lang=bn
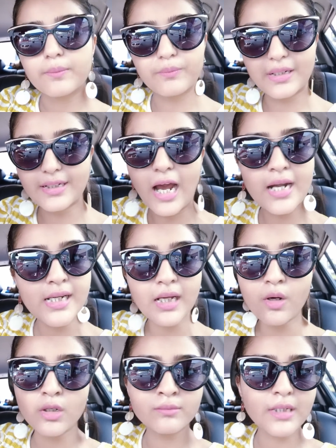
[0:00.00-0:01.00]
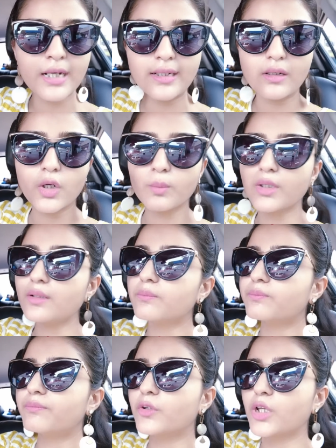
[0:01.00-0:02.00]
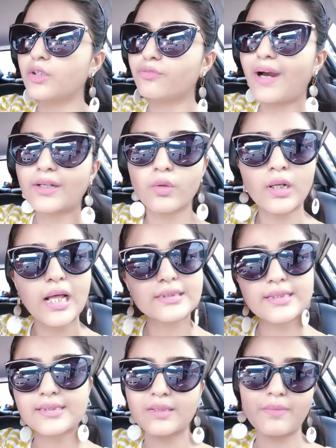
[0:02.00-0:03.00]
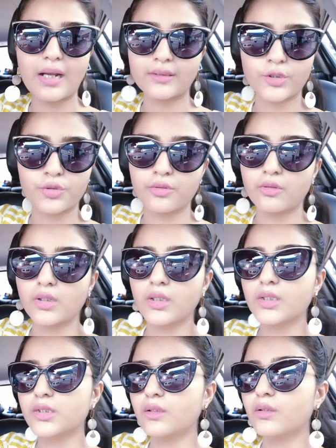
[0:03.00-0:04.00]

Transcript: মানে ঠান্ডা গরম ঠান্ডা গরমে ওই ফাটলটা আস্তে আস্তে বাড়তে শুরু করে দিয়েছিল